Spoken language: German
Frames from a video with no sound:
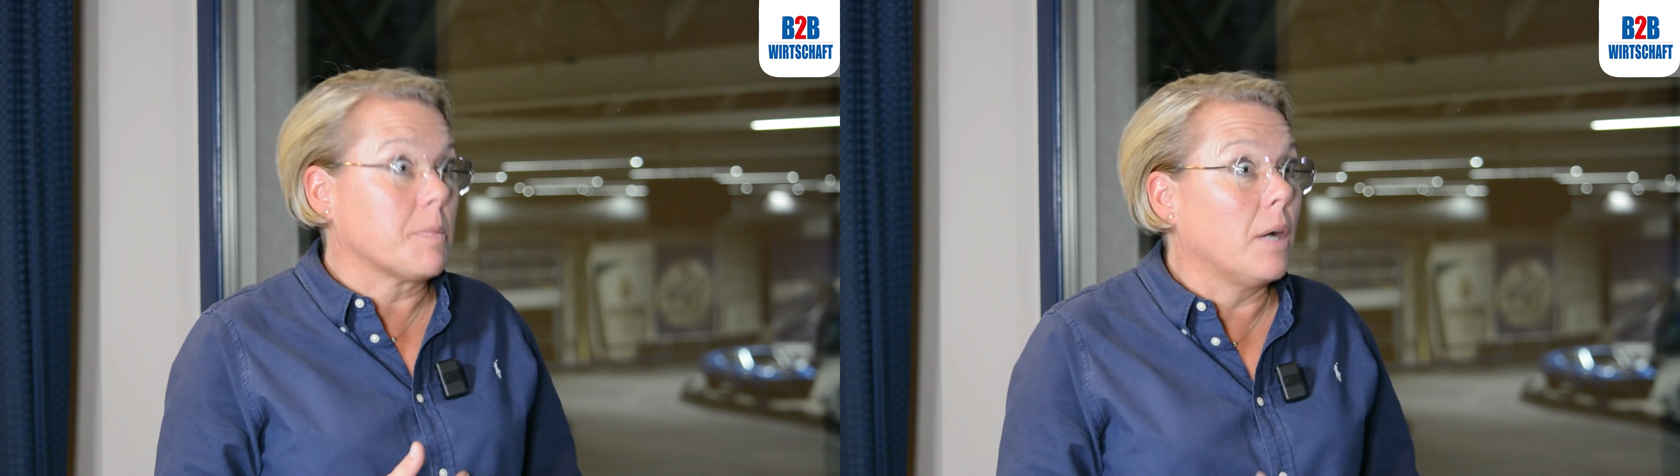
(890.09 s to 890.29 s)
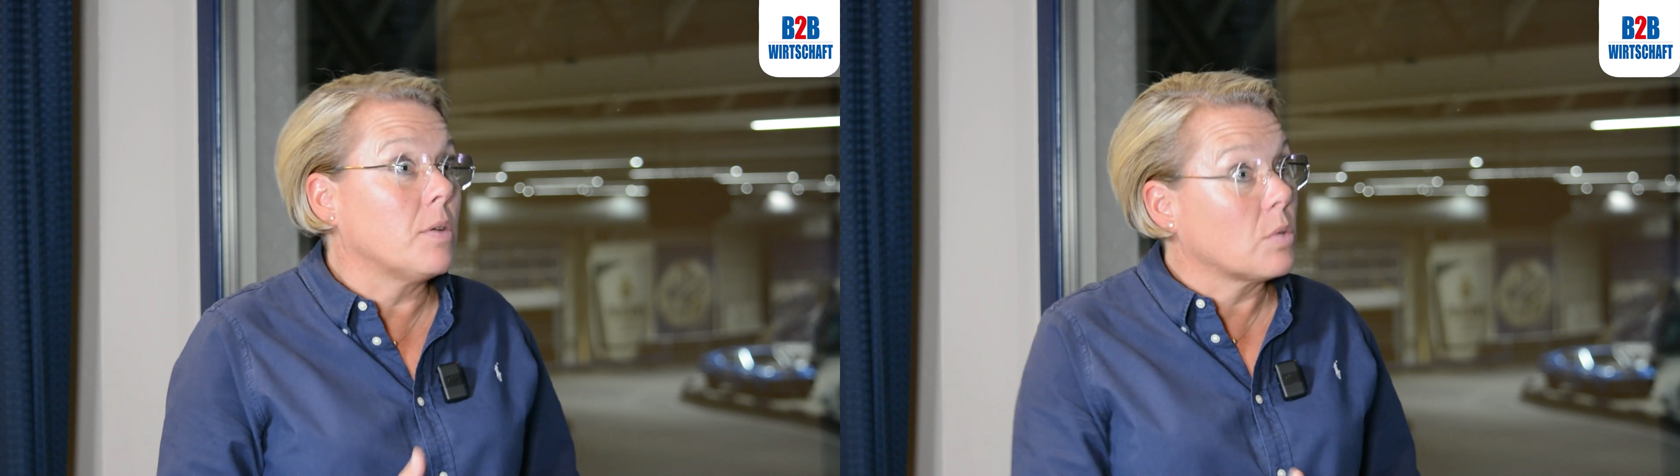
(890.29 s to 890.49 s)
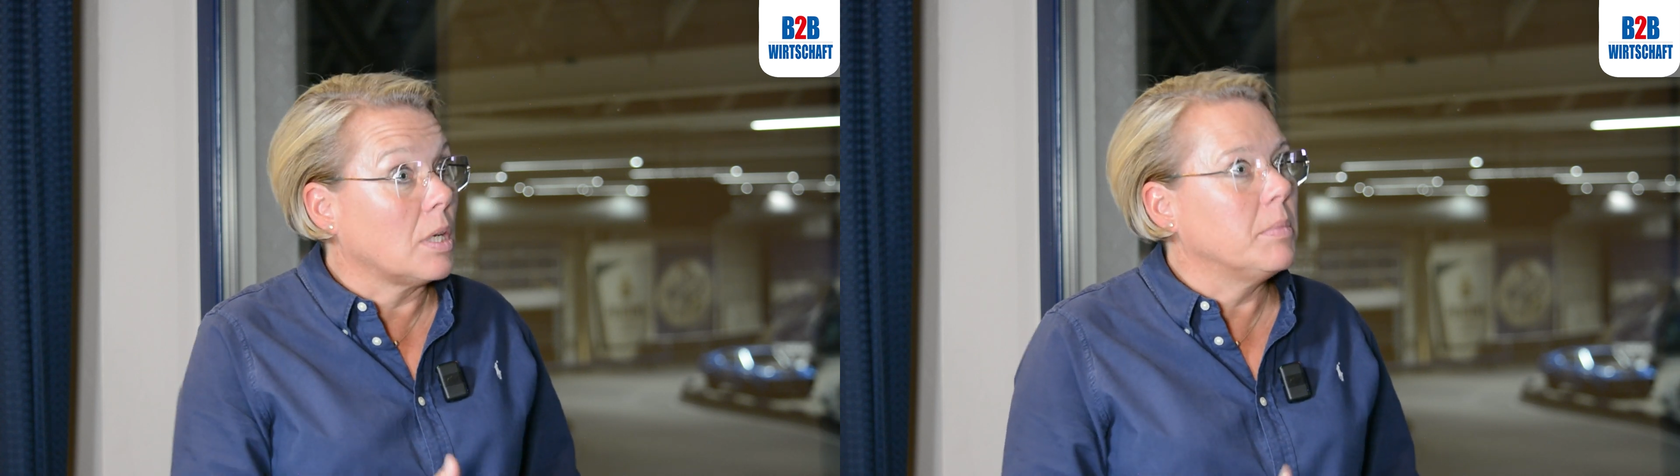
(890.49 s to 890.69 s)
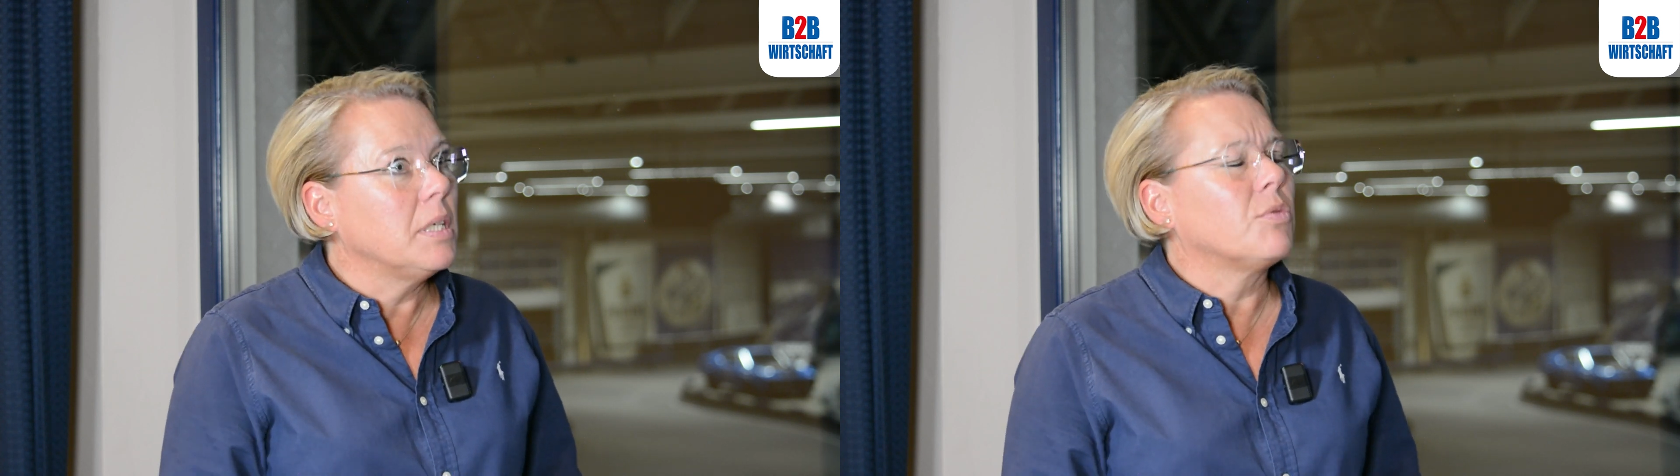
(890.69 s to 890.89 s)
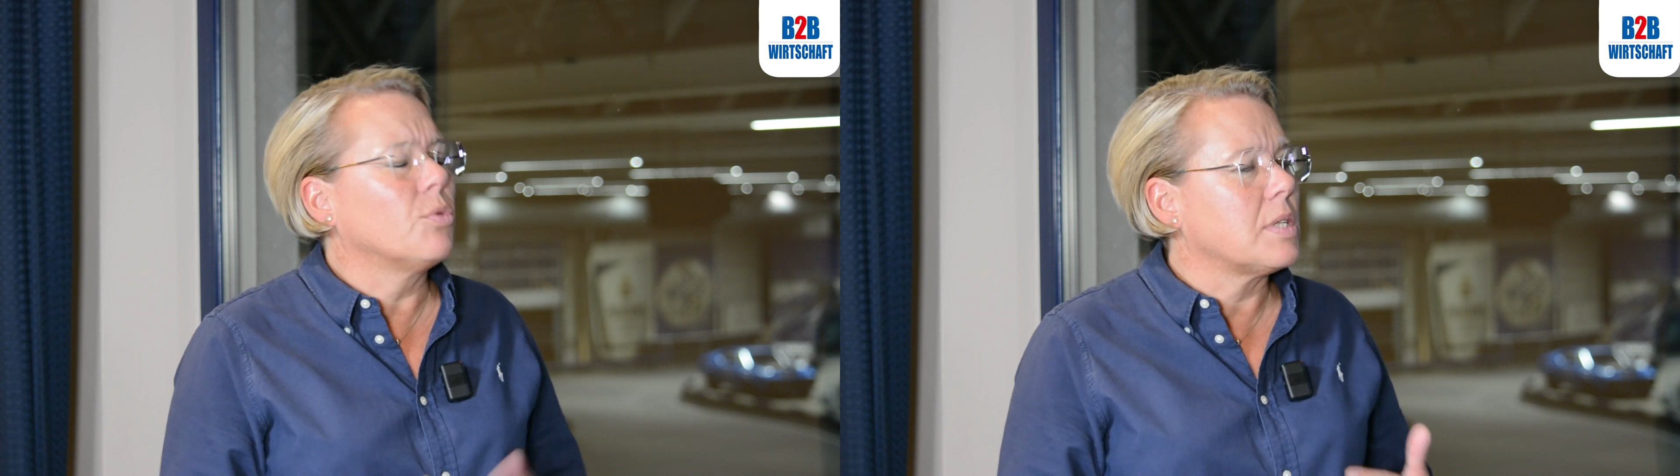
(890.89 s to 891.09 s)
brauchst du
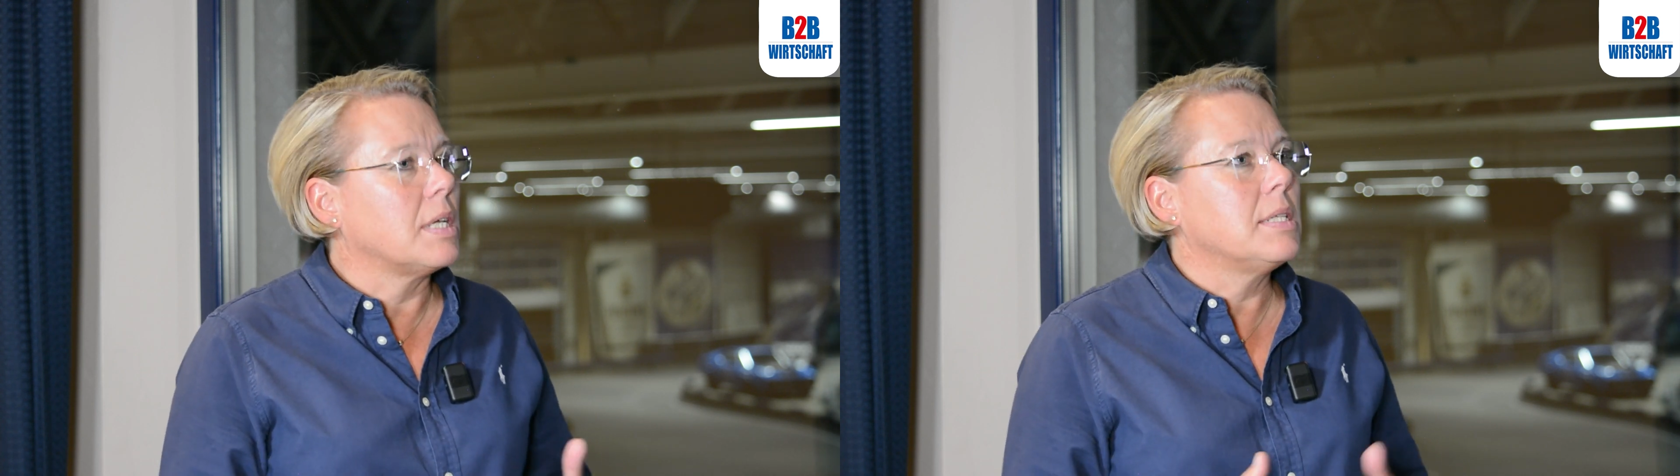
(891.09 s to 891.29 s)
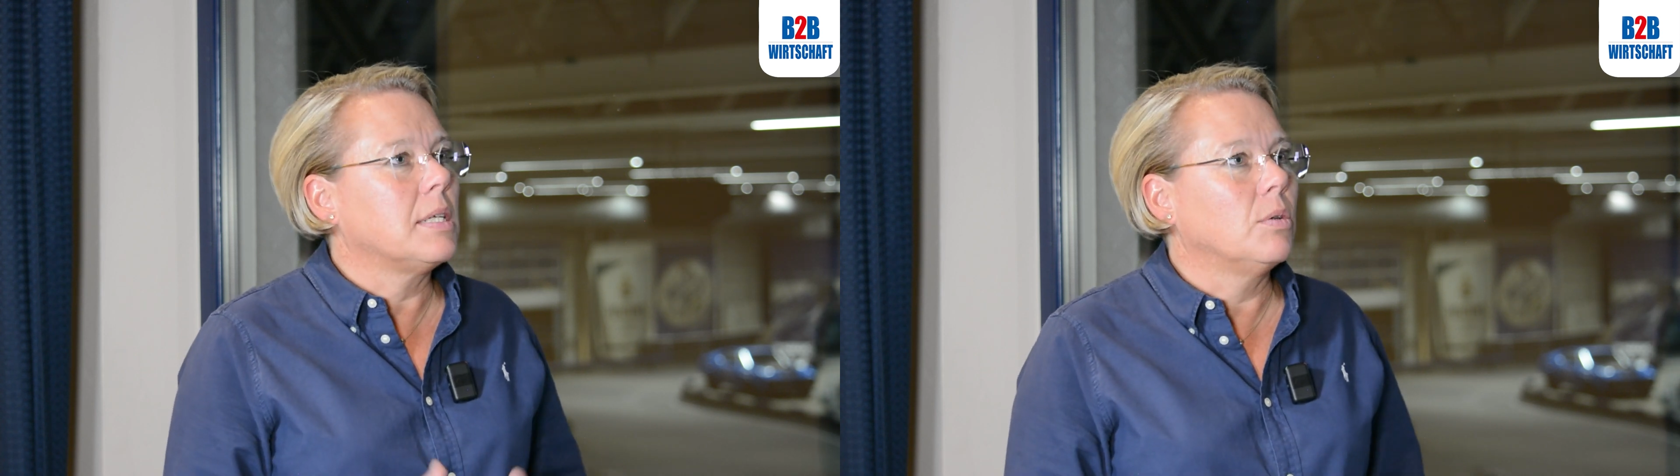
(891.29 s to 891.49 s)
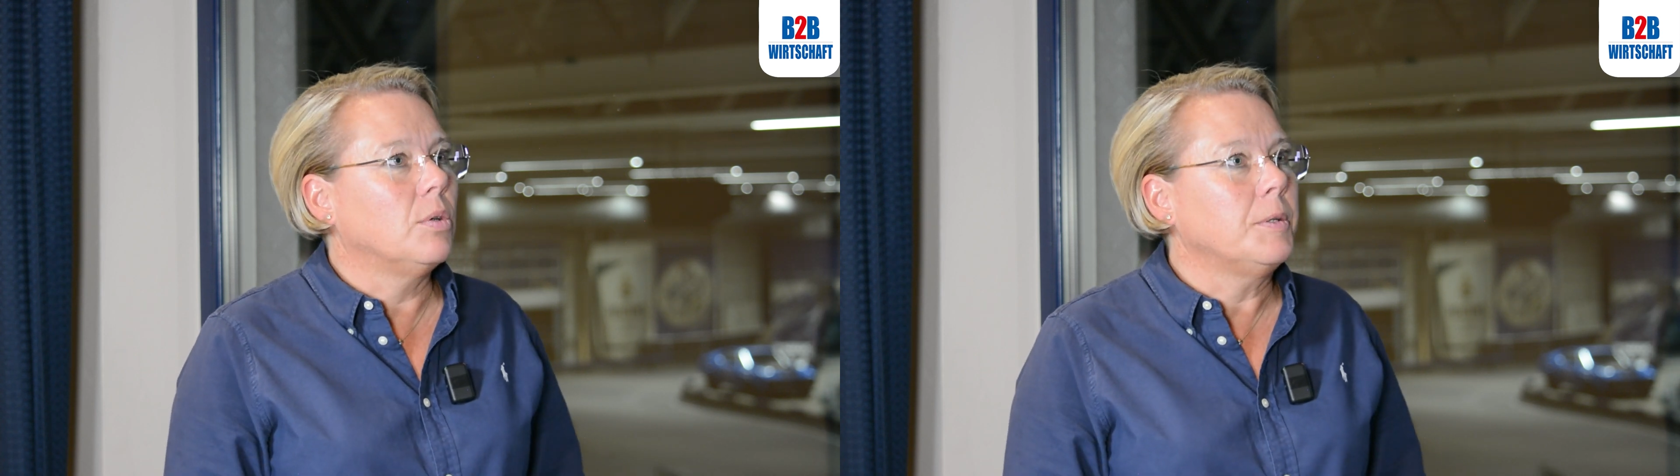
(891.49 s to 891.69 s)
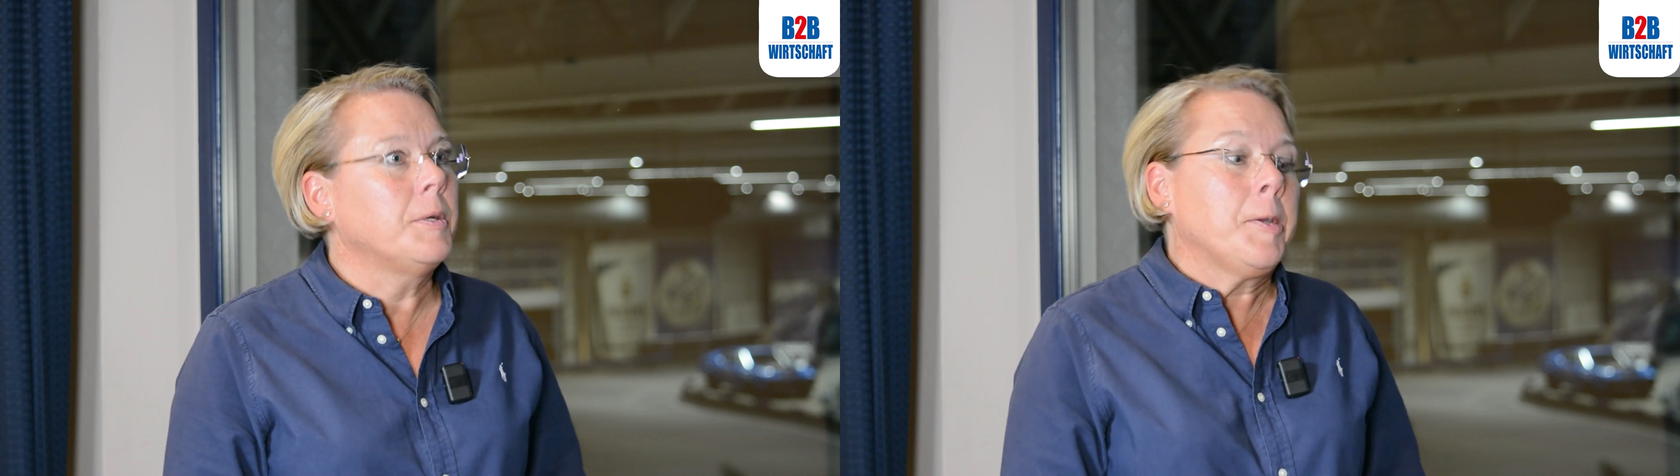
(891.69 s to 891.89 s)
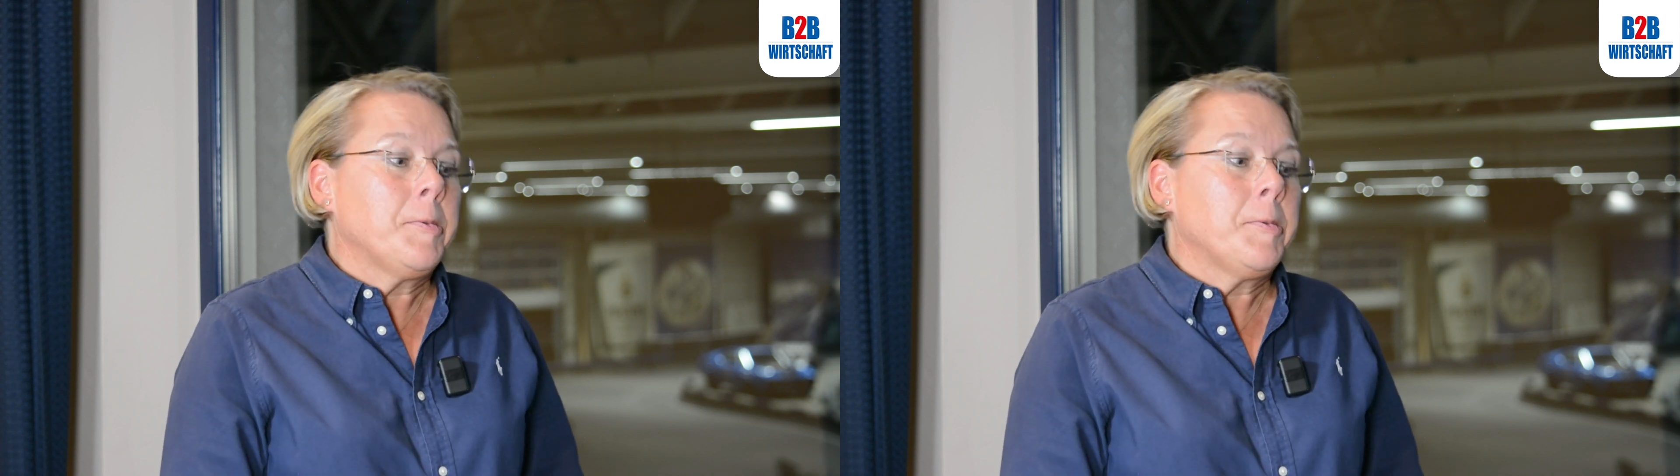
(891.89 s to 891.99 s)
damit? Wo ist der Hintergrund?